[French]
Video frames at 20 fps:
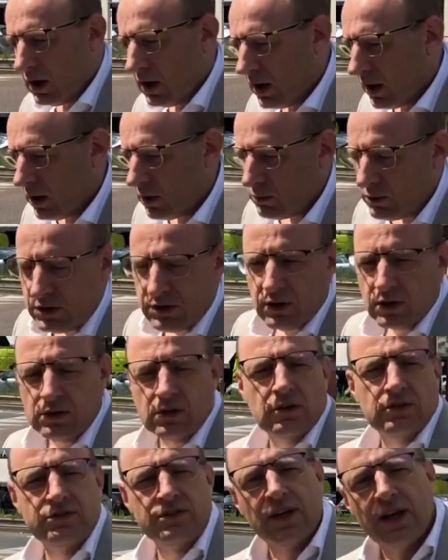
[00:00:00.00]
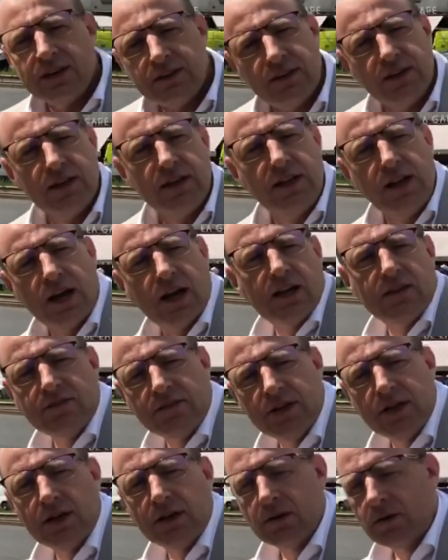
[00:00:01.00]
à 8h37 et il
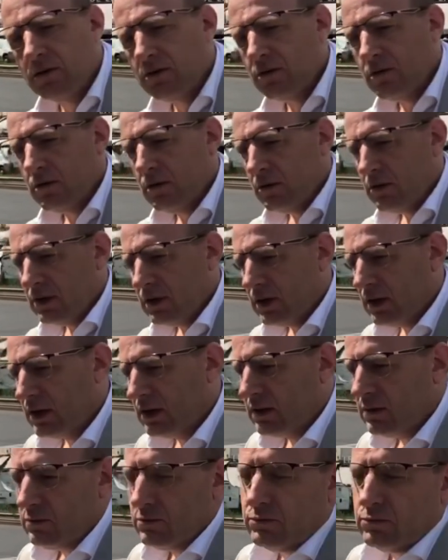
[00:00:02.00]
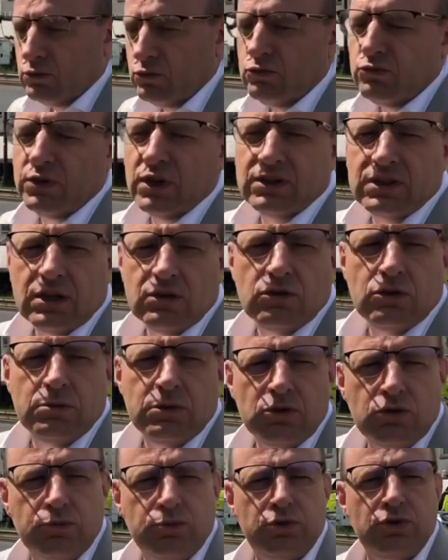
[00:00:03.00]
arrivait une vingtaine de
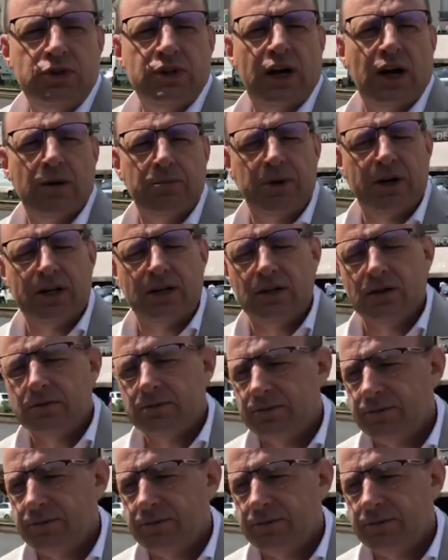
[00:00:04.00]
minutes plus tard à Paris.